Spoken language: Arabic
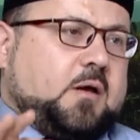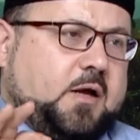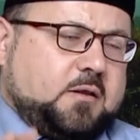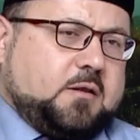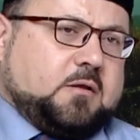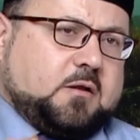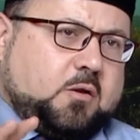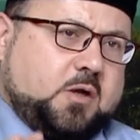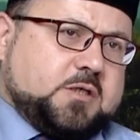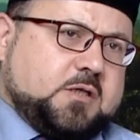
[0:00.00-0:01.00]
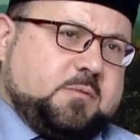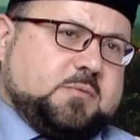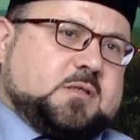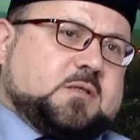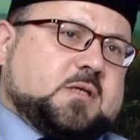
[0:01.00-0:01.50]
حتى تطلع
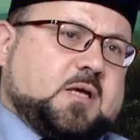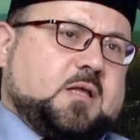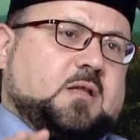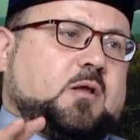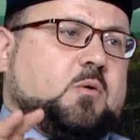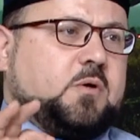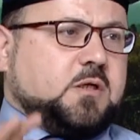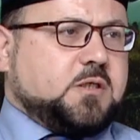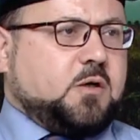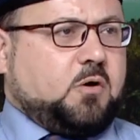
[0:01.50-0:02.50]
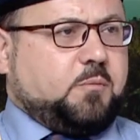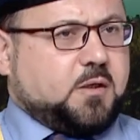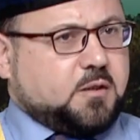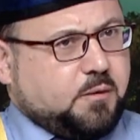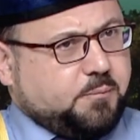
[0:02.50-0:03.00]
الشمس كانت له حجة وعمرة
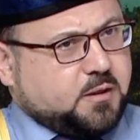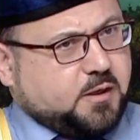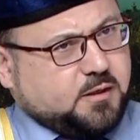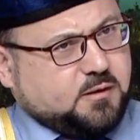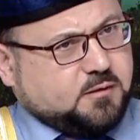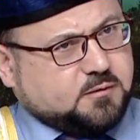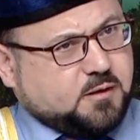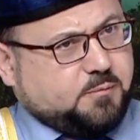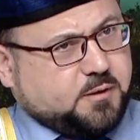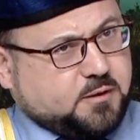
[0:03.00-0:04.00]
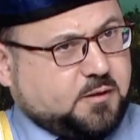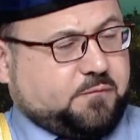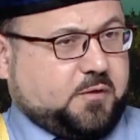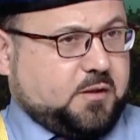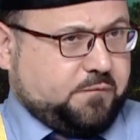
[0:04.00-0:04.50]
تامتين تامتين
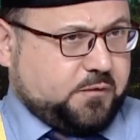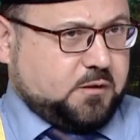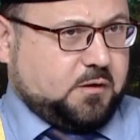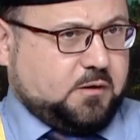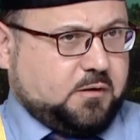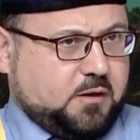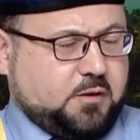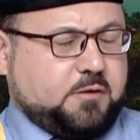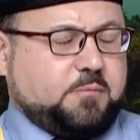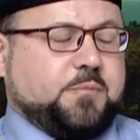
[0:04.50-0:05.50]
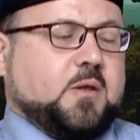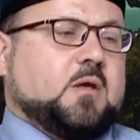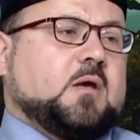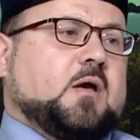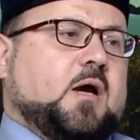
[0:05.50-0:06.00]
فهذا فضل عظيم
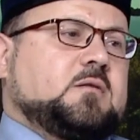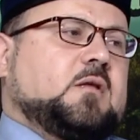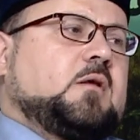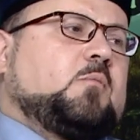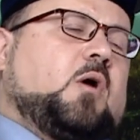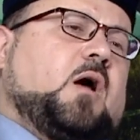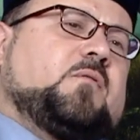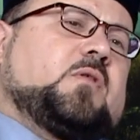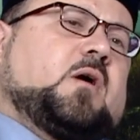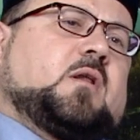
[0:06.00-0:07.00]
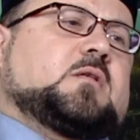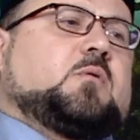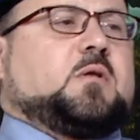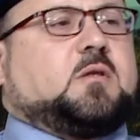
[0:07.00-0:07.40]
أيضا المحافظة على صلوات